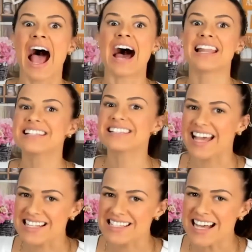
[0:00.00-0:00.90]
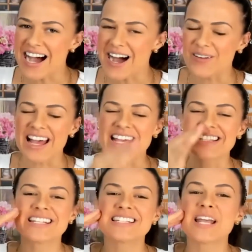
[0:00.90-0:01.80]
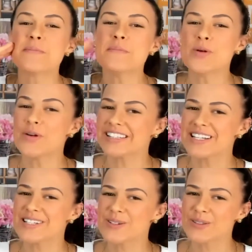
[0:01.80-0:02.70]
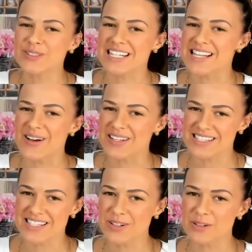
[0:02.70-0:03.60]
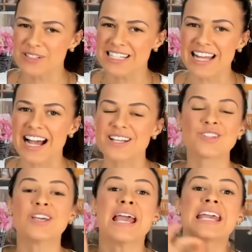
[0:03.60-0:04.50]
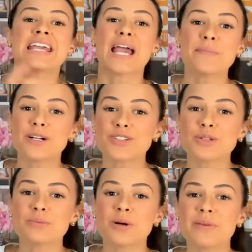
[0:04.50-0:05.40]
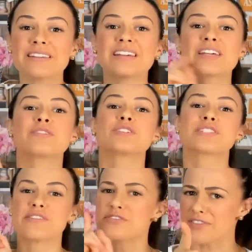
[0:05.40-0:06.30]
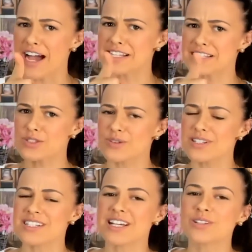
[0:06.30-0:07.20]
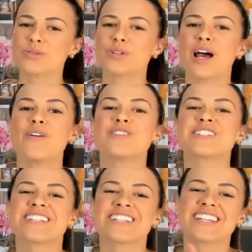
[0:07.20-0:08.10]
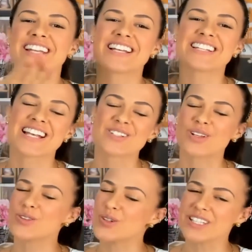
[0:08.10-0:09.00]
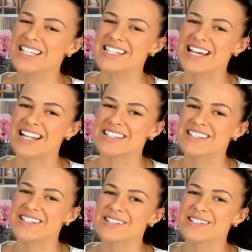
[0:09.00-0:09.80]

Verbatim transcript: Além dessa aula, existem muitas outras aulas na comunidade e a partir do momento em que você faz a sua assinatura, você já tem acesso a todas elas.